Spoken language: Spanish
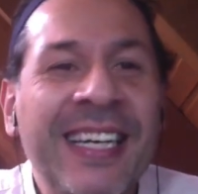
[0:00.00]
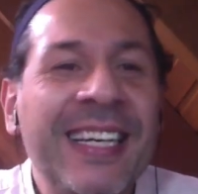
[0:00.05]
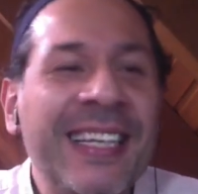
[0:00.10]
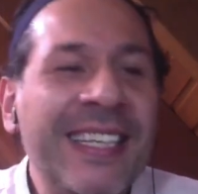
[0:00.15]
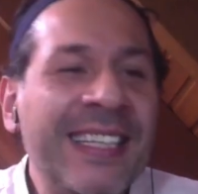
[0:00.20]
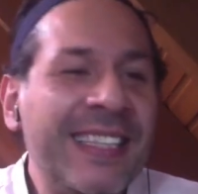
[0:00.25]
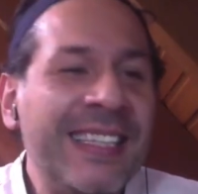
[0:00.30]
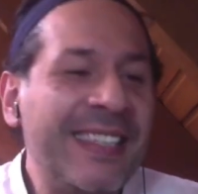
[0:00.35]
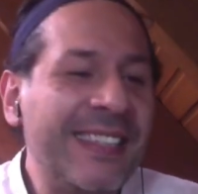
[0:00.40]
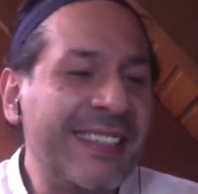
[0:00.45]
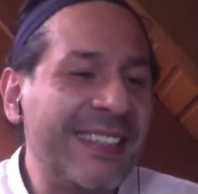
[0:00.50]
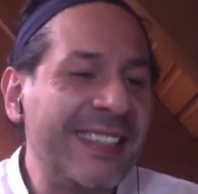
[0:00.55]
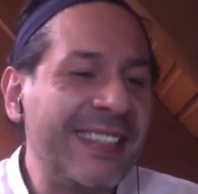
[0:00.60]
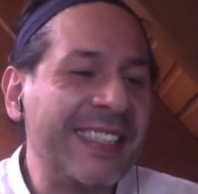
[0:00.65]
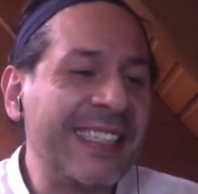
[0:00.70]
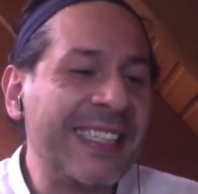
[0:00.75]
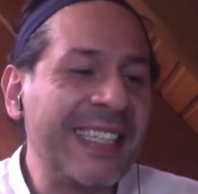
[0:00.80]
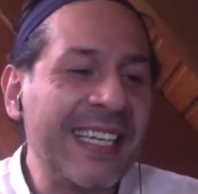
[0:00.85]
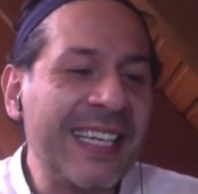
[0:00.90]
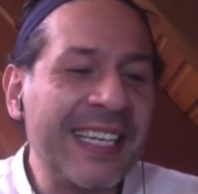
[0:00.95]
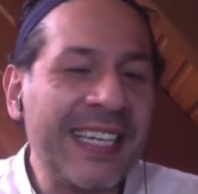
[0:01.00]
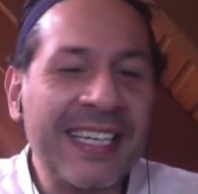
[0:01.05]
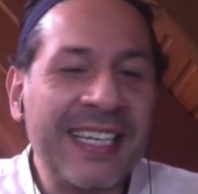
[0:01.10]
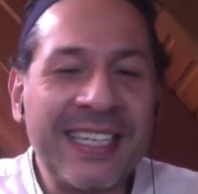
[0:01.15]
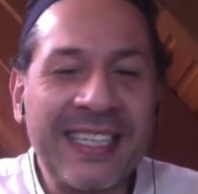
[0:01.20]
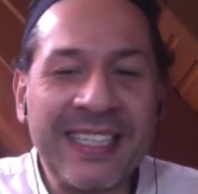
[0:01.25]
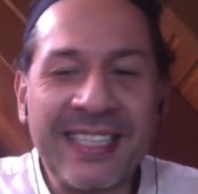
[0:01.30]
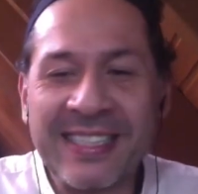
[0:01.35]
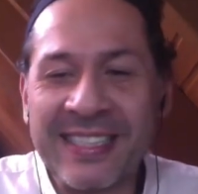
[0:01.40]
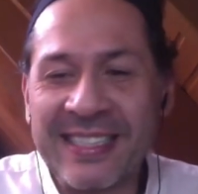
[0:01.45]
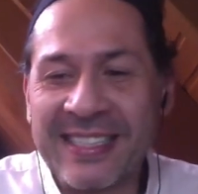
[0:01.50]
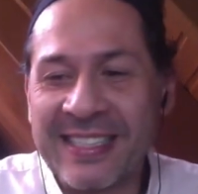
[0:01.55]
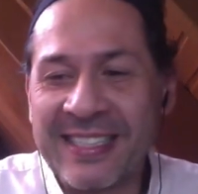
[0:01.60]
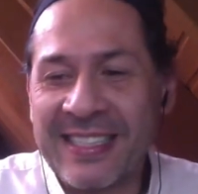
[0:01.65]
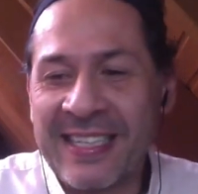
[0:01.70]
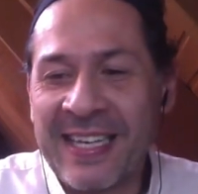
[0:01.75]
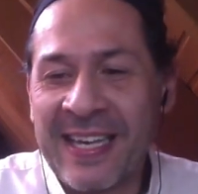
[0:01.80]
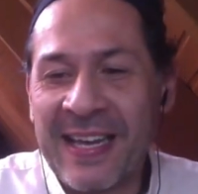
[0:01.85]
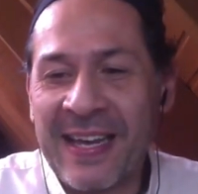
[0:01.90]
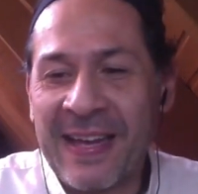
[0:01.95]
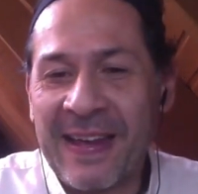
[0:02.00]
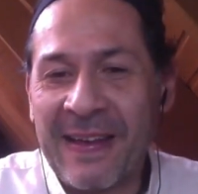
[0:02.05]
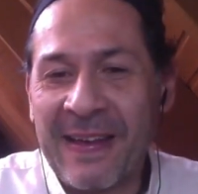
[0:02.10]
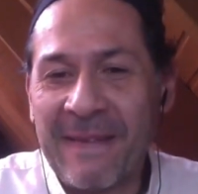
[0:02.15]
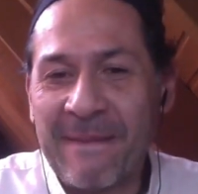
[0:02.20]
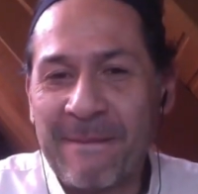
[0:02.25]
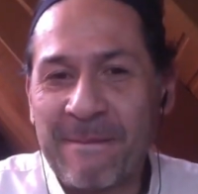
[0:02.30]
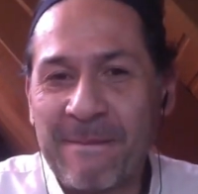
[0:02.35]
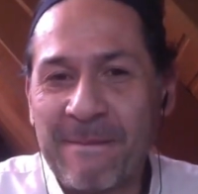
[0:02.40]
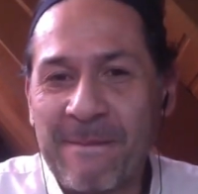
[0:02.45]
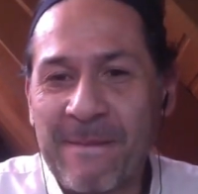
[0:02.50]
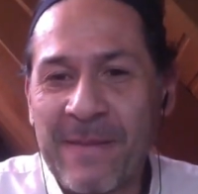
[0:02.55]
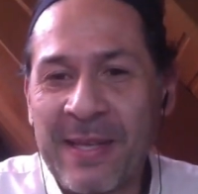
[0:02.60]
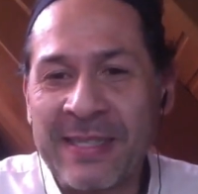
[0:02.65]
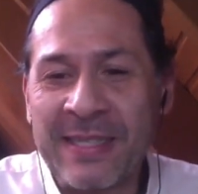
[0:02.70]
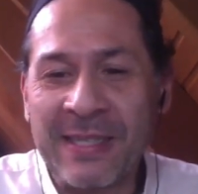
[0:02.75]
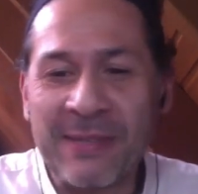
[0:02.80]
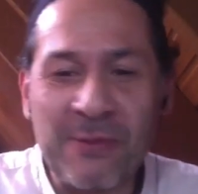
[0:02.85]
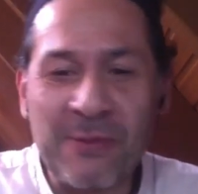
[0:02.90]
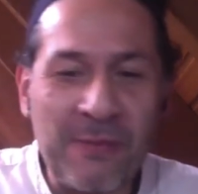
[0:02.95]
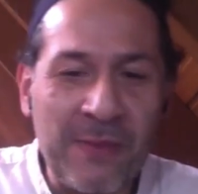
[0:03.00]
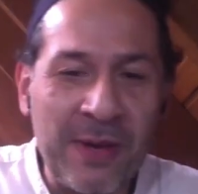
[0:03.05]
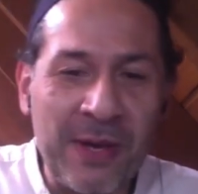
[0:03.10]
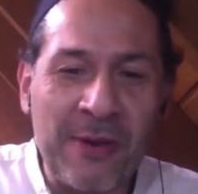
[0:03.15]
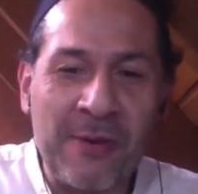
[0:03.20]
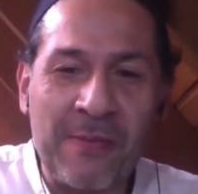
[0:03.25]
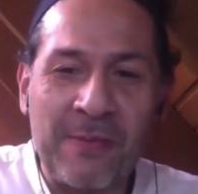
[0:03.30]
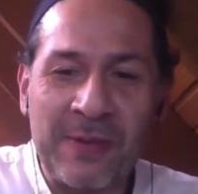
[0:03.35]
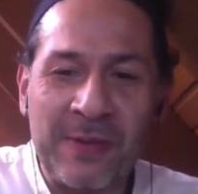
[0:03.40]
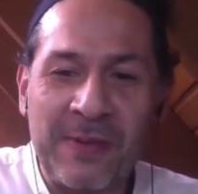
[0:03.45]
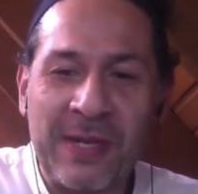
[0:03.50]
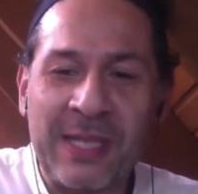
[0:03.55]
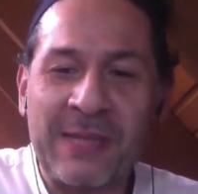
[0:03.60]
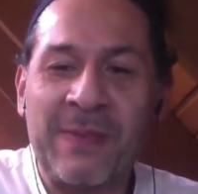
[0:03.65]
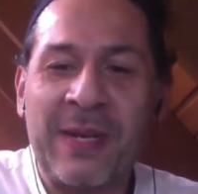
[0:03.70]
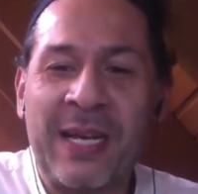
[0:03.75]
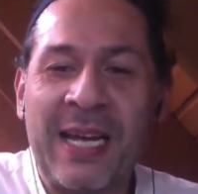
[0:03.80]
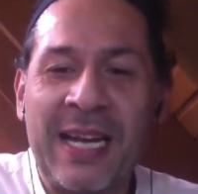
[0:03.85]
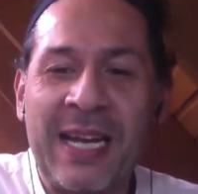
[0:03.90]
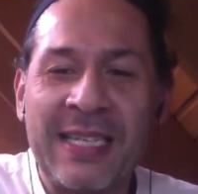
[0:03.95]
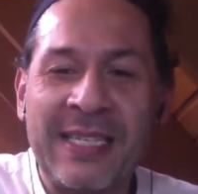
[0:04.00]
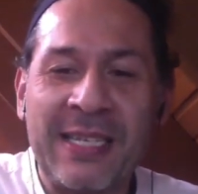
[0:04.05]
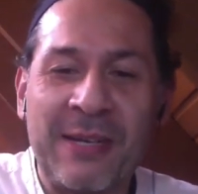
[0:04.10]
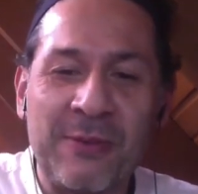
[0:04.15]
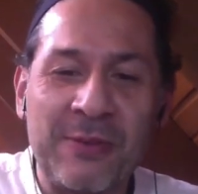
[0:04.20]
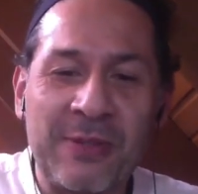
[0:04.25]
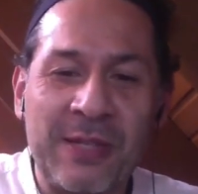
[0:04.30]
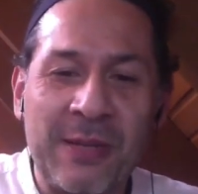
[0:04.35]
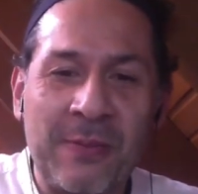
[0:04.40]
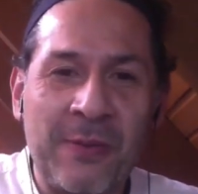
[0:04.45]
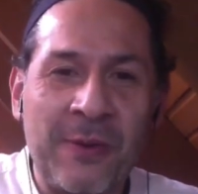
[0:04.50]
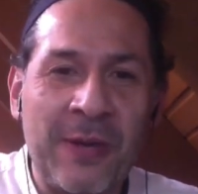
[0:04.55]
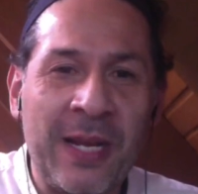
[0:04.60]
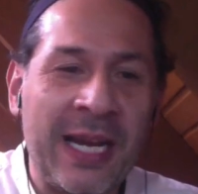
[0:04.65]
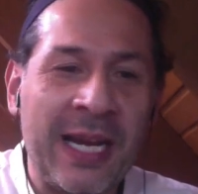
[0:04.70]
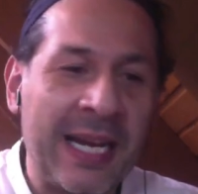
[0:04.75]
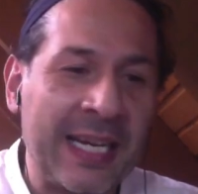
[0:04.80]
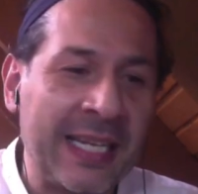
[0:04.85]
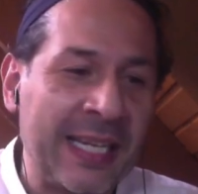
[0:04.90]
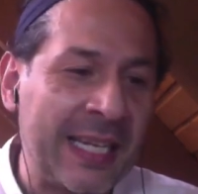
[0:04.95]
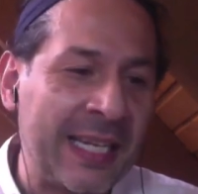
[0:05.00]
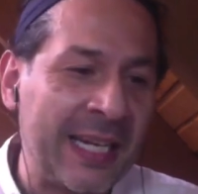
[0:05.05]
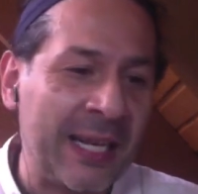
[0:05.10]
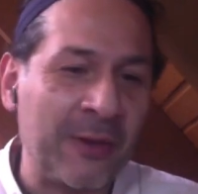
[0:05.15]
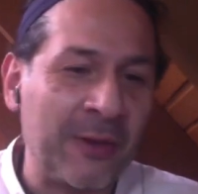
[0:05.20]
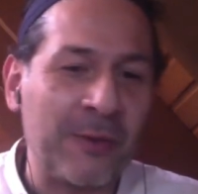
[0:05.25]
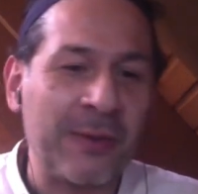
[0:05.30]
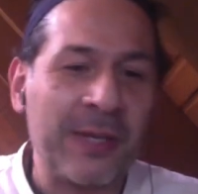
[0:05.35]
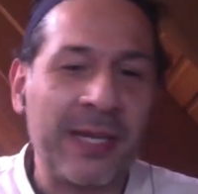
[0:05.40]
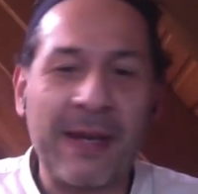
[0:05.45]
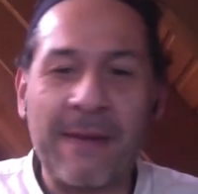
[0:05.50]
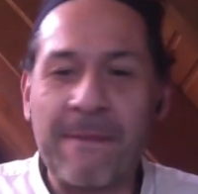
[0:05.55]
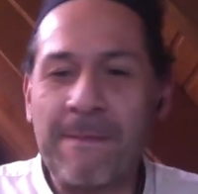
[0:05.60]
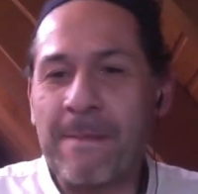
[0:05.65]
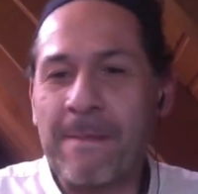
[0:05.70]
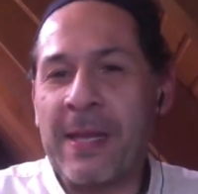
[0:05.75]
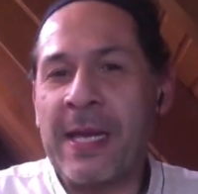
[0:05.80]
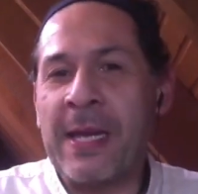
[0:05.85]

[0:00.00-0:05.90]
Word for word: Entonces, em, este es un video pues para explicar ese concepto de la carta dracónica.